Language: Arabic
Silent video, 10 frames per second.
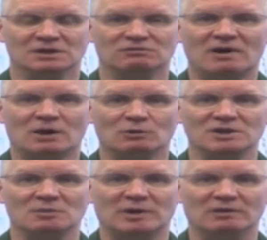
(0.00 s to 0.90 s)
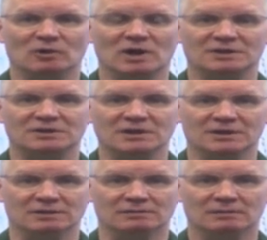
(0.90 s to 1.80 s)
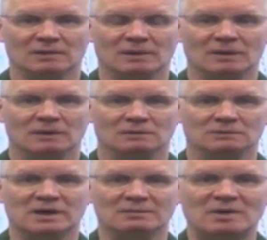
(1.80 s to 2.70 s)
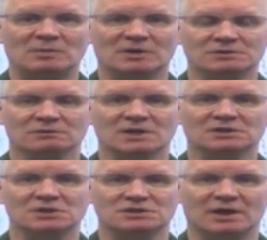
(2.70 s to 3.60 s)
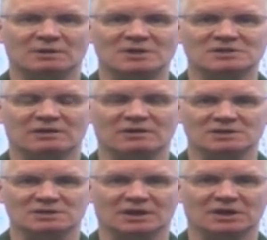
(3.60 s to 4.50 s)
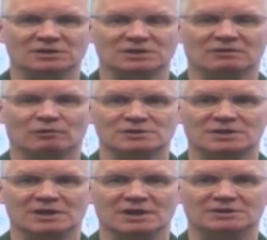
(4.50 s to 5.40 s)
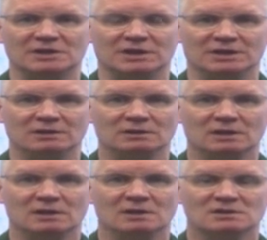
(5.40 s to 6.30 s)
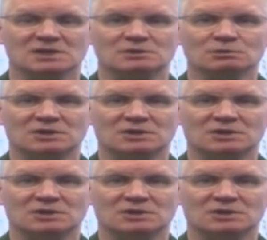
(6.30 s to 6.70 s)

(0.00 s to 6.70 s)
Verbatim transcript: زباروجي وأكثر من 20 آخرين كانوا يحاولون التقدم في اتجاه كيروفيسك